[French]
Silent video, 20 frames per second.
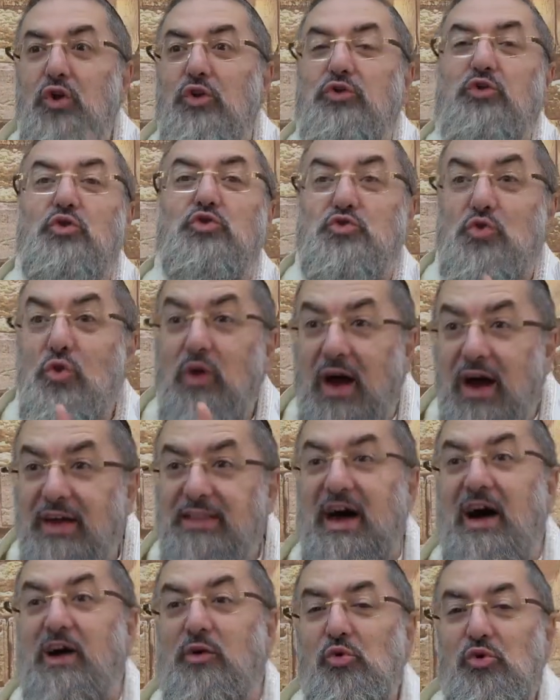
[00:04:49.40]
du Shulchan
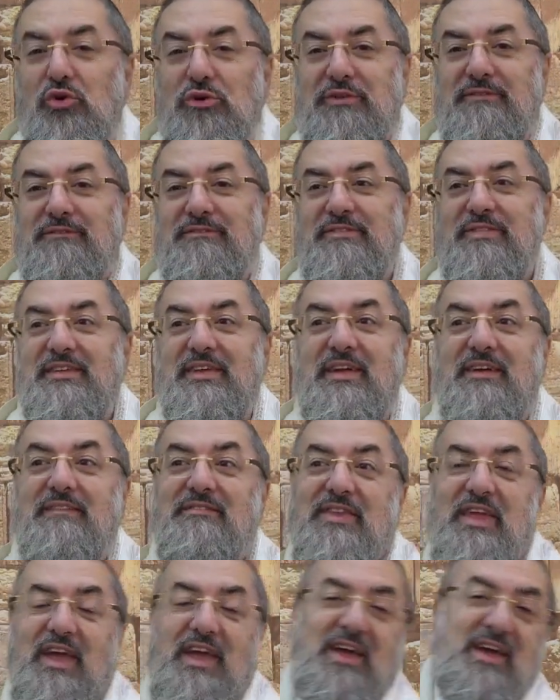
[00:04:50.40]
Arour.
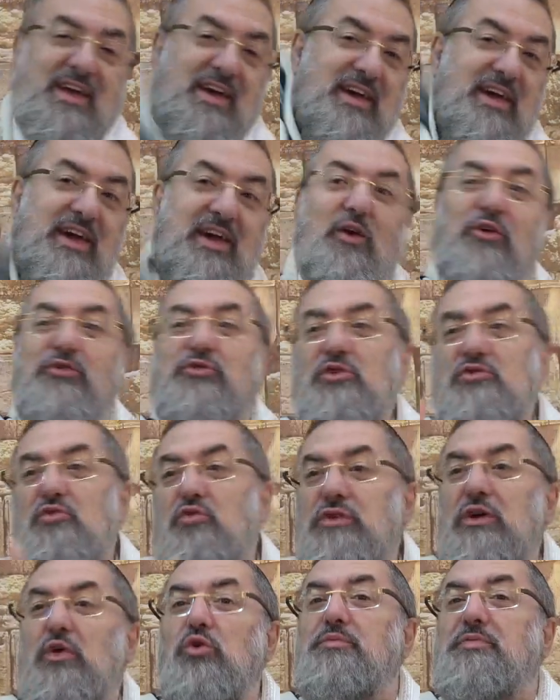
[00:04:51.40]
Et ensuite, je vais vous
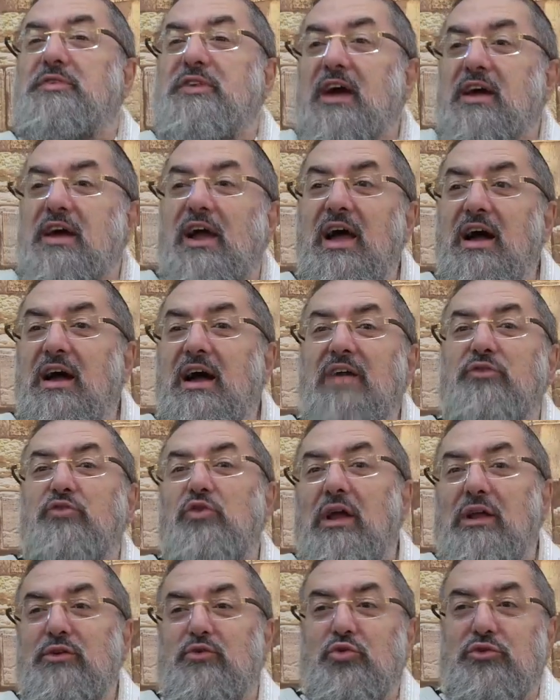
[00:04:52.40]
dire le al-Akha du
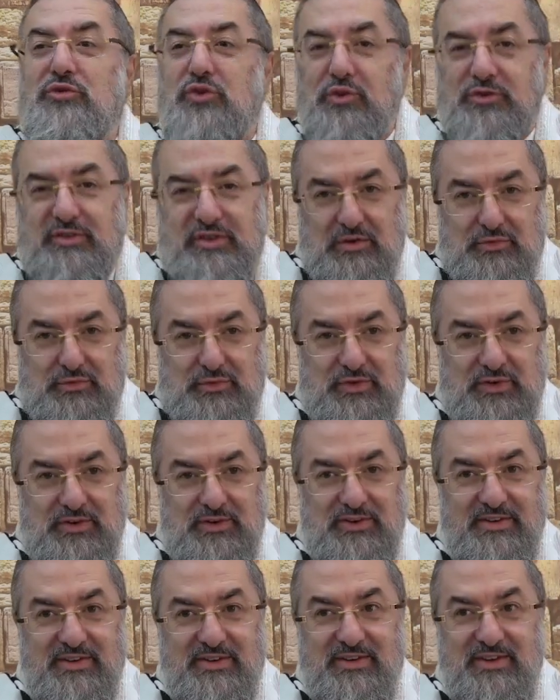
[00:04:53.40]
Yalkut Yosef.
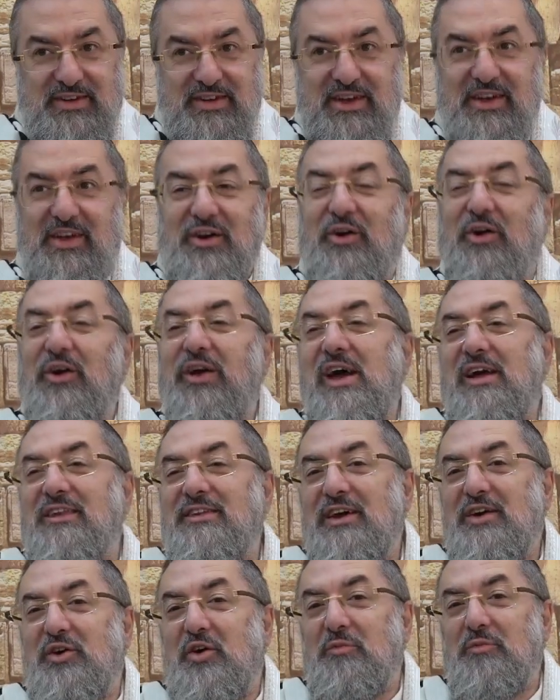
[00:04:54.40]

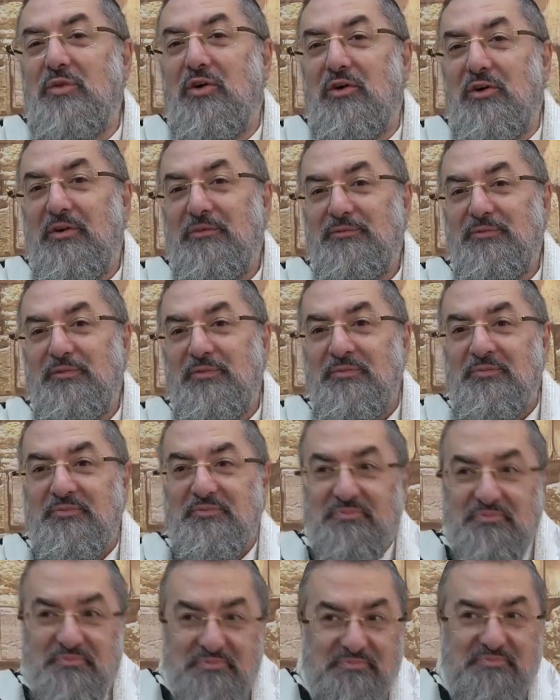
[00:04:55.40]
Regardez comment
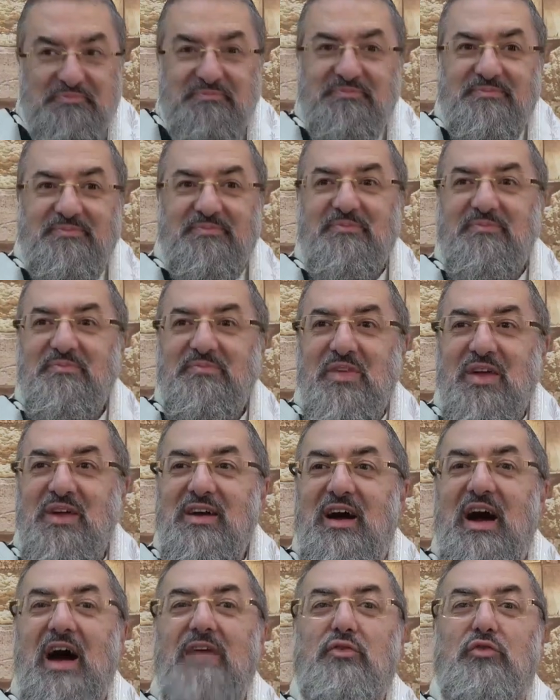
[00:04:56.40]

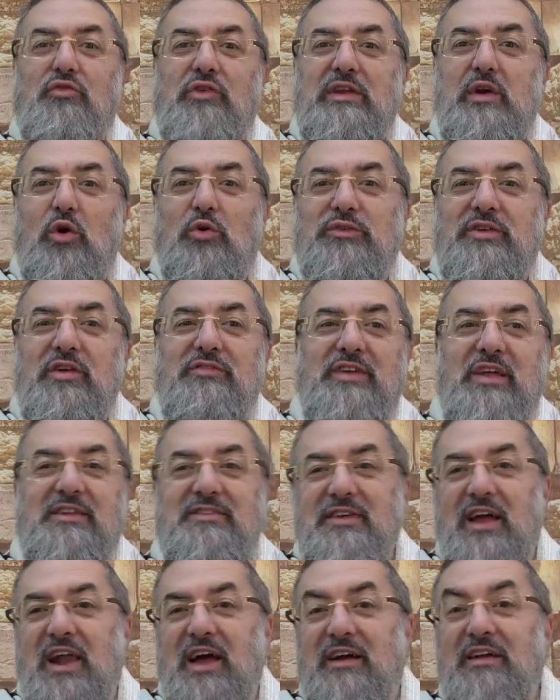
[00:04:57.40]
Rav Ovadia Yosef
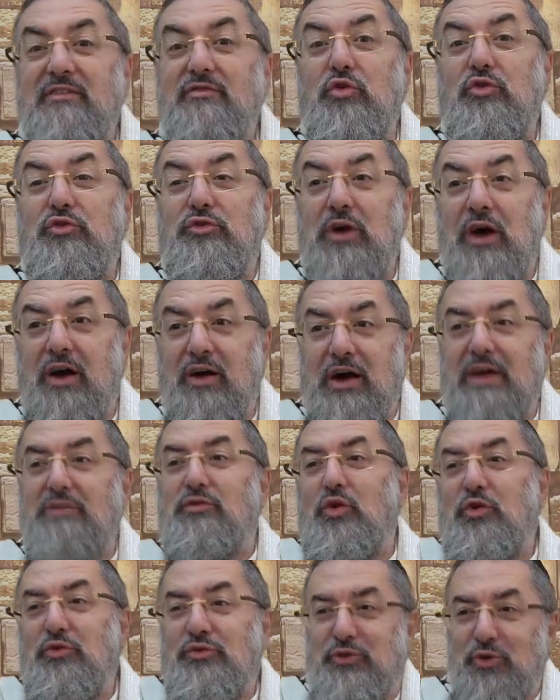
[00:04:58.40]
Zatzal a
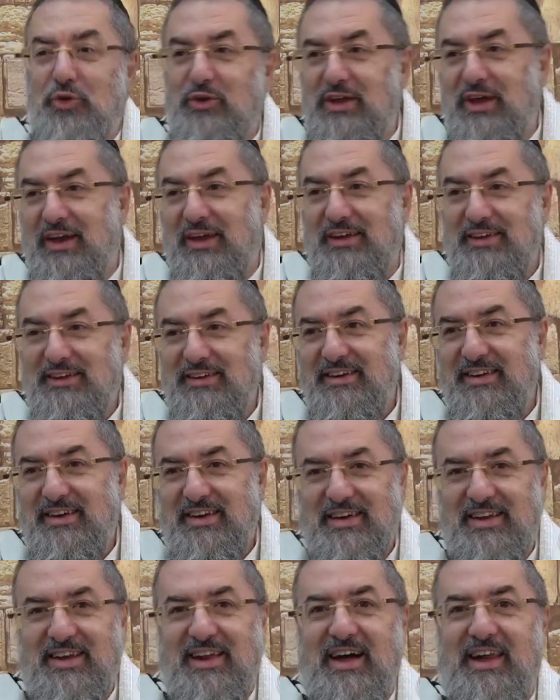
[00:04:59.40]
révolutionné
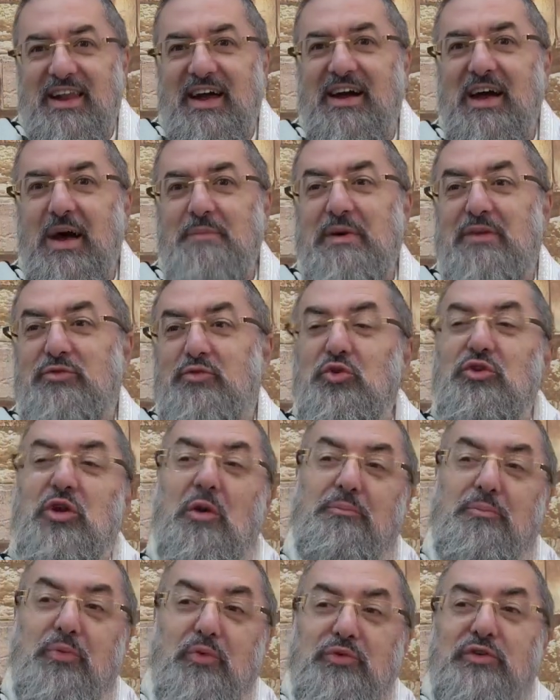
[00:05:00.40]
la halakha, parce que dans
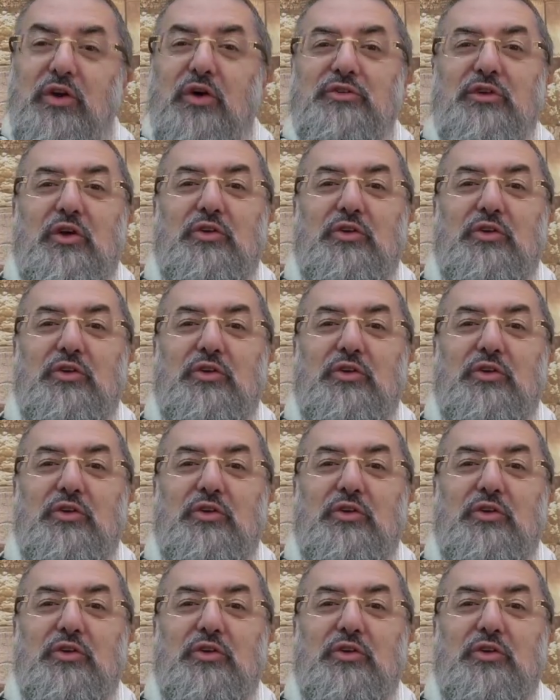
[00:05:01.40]
plusieurs